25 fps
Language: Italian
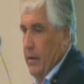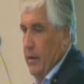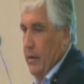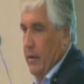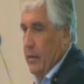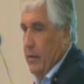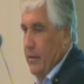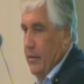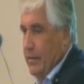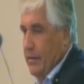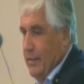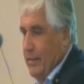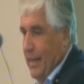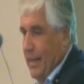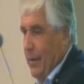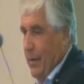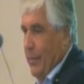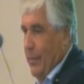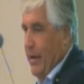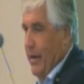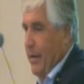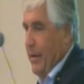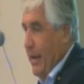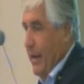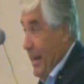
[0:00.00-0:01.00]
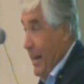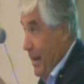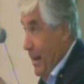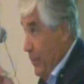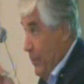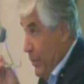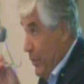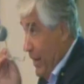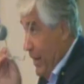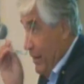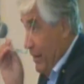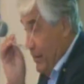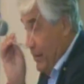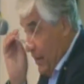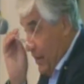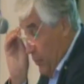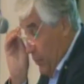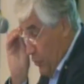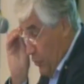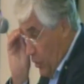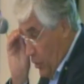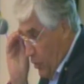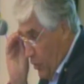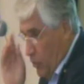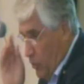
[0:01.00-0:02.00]
sistema e le imprese
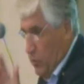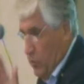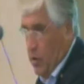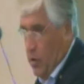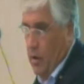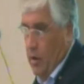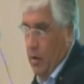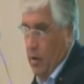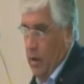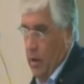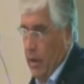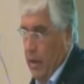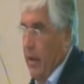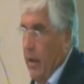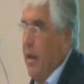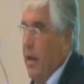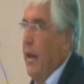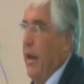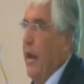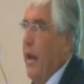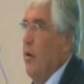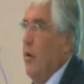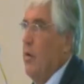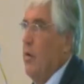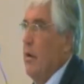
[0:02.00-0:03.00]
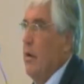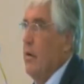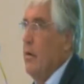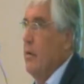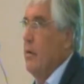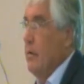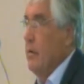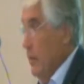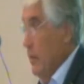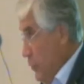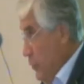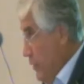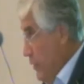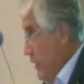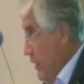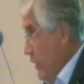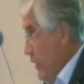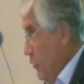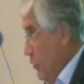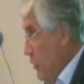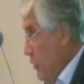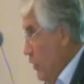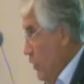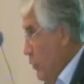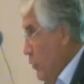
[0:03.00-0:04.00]
nell'ambito di controllo, è, una, eh, dire, è
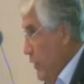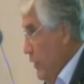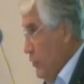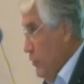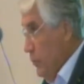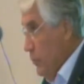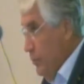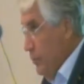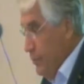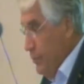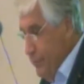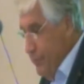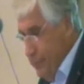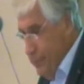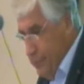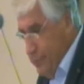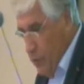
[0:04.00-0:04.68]
un argomento che ho